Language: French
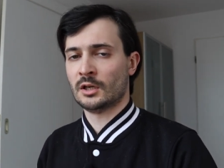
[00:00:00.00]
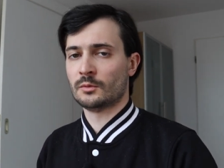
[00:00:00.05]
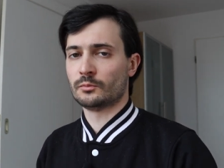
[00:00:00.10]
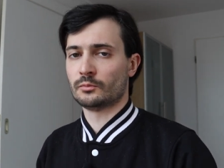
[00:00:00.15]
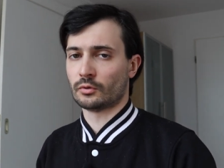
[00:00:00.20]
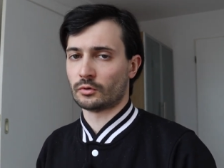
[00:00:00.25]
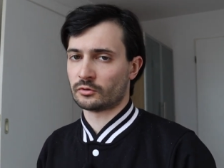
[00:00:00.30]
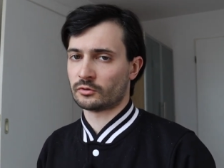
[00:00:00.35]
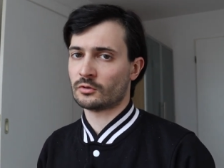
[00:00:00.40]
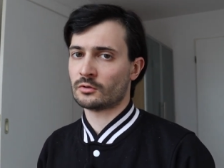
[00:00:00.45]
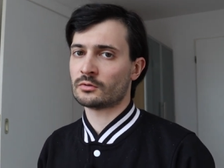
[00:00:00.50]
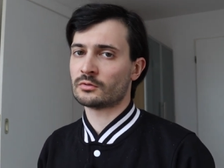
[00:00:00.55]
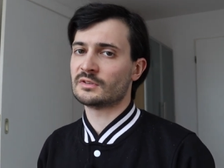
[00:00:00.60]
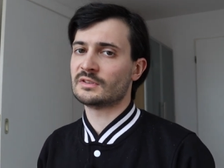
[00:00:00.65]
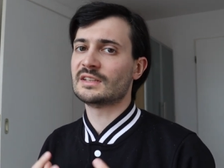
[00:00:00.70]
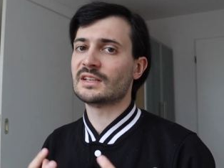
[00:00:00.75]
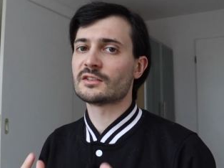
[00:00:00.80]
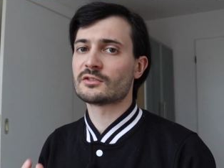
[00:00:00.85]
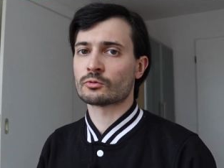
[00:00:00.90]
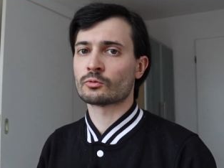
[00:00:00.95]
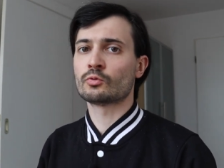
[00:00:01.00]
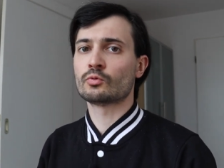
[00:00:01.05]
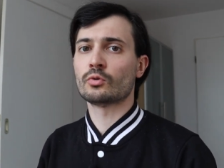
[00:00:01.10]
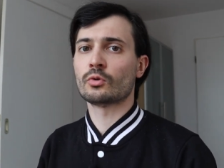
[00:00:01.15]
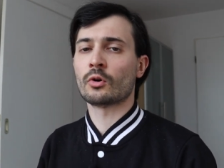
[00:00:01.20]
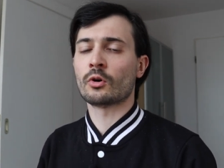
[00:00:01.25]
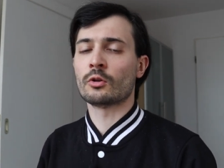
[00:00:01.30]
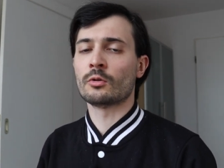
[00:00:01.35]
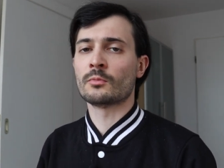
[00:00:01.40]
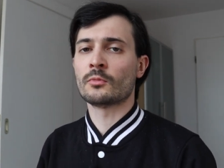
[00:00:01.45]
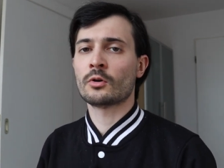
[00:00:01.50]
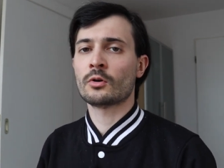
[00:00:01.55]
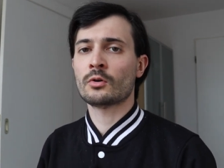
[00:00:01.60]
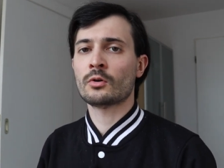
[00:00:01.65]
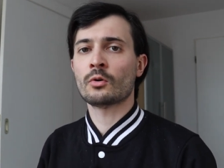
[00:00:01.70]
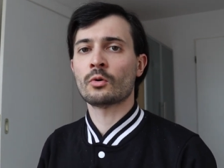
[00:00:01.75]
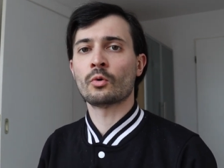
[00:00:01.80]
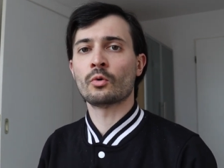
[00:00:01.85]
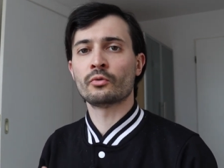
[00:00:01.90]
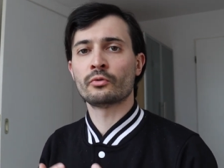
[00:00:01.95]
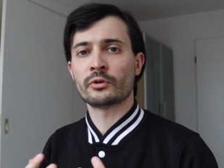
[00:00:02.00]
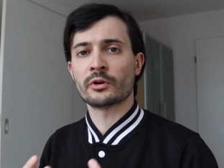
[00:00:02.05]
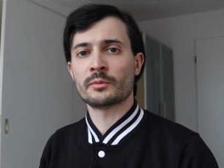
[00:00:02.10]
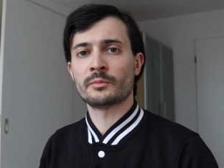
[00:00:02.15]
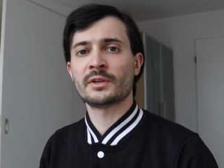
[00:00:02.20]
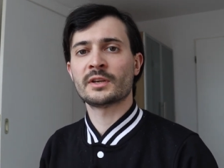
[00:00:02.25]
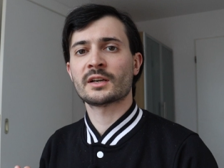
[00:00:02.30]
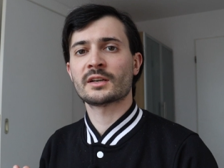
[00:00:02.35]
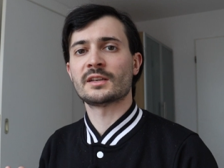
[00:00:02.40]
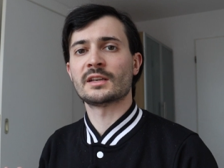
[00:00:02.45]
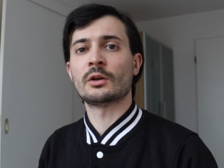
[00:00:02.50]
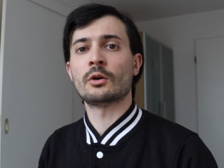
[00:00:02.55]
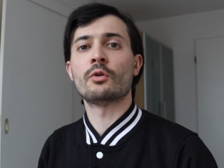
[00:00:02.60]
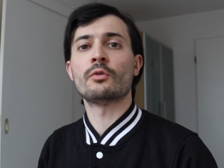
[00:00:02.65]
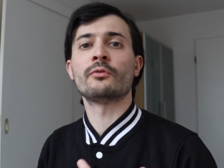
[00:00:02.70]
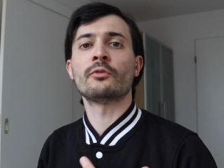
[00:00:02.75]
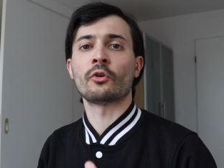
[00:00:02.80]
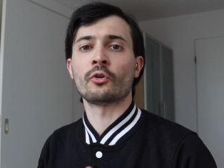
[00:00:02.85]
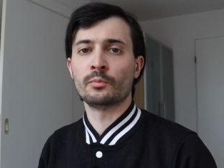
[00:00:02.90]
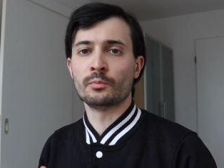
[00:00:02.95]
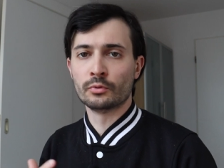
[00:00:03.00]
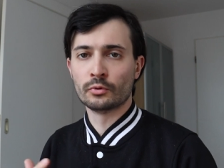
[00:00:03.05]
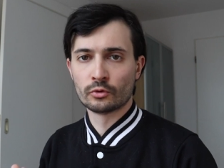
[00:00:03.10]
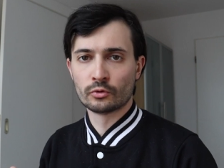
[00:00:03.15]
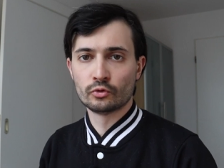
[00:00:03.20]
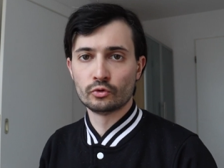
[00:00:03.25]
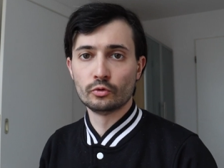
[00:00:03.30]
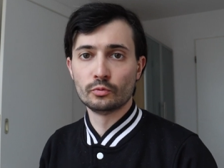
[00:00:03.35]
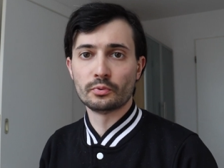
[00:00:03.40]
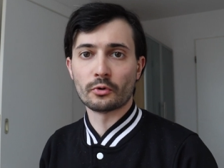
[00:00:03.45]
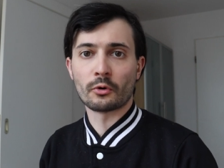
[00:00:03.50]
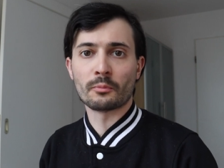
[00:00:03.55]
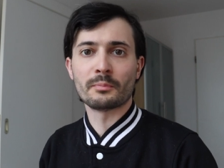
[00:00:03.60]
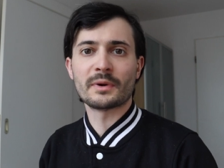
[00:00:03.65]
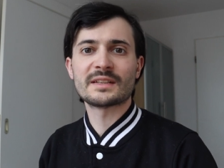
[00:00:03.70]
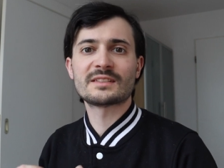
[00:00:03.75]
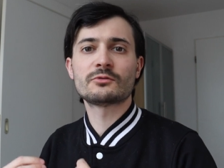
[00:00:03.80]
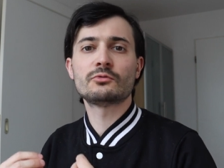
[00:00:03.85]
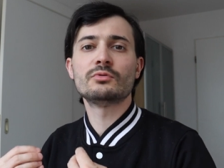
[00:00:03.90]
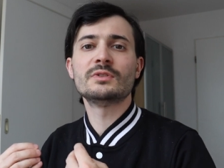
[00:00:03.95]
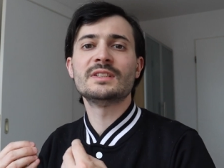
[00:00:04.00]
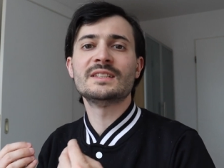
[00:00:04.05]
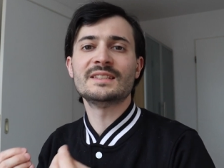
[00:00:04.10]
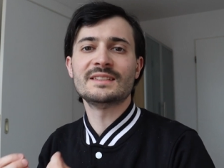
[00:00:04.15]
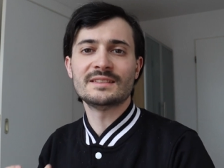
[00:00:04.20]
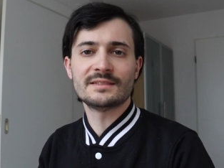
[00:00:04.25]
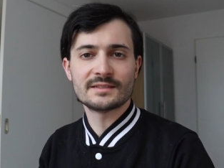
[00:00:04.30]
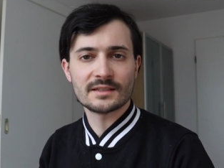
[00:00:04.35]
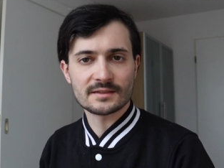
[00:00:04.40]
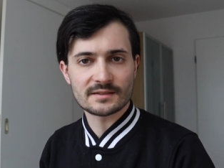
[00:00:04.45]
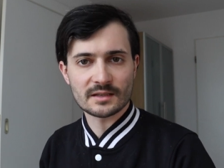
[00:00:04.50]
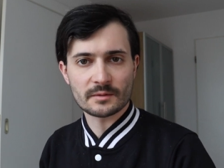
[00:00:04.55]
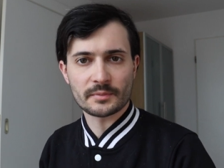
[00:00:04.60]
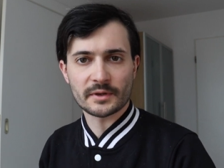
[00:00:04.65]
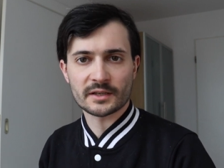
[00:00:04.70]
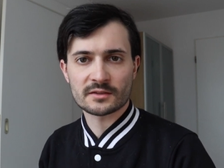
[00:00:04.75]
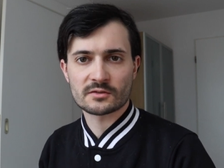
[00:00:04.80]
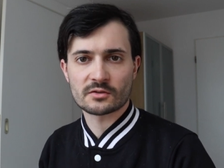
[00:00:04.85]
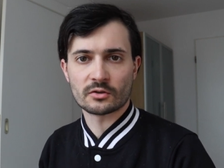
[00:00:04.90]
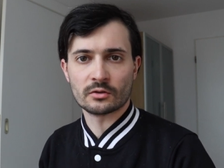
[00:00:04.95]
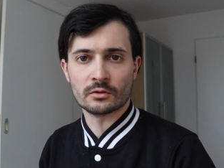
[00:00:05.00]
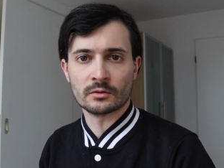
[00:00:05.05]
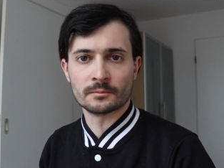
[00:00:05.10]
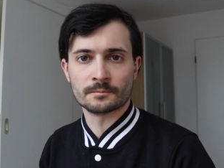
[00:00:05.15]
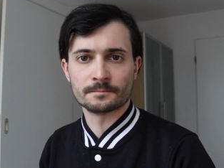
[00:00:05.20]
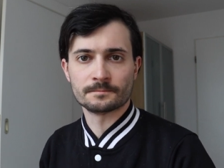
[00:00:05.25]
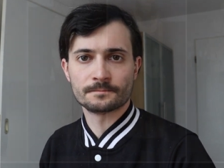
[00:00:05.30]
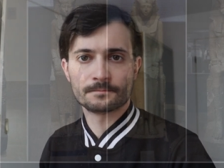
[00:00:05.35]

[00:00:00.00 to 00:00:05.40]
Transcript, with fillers: Pourtant, dès son couronnement, on voit bien qu'elle œuvre beaucoup pour masculiniser sa personne.